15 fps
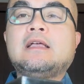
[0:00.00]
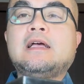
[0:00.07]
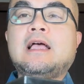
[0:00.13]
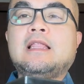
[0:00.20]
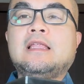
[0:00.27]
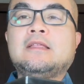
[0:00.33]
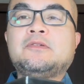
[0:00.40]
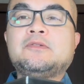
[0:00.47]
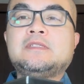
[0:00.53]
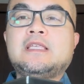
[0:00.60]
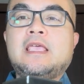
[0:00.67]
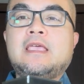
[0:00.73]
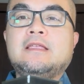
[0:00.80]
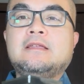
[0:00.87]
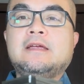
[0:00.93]
Nangalan ko
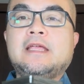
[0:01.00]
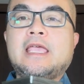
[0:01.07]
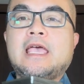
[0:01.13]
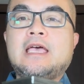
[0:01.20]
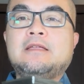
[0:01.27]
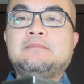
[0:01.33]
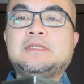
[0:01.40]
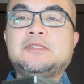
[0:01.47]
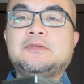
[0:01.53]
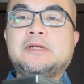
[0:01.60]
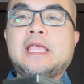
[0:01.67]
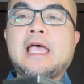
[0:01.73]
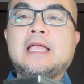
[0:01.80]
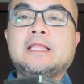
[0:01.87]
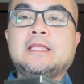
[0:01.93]
si Adrian.
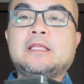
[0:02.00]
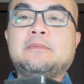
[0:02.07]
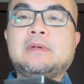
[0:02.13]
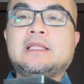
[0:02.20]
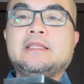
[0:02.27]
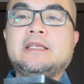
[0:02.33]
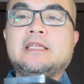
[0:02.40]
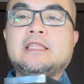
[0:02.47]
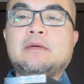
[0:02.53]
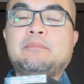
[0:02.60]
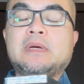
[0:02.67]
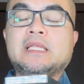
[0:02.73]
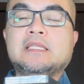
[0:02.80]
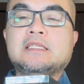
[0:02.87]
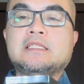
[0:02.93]
Mastoryahan ni naman kita
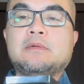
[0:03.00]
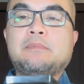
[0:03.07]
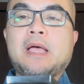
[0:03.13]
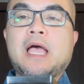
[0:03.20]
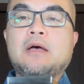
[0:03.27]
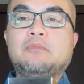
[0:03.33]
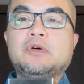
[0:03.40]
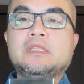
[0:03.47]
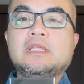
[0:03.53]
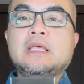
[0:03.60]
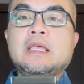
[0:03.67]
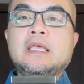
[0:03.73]
party sa pahamot.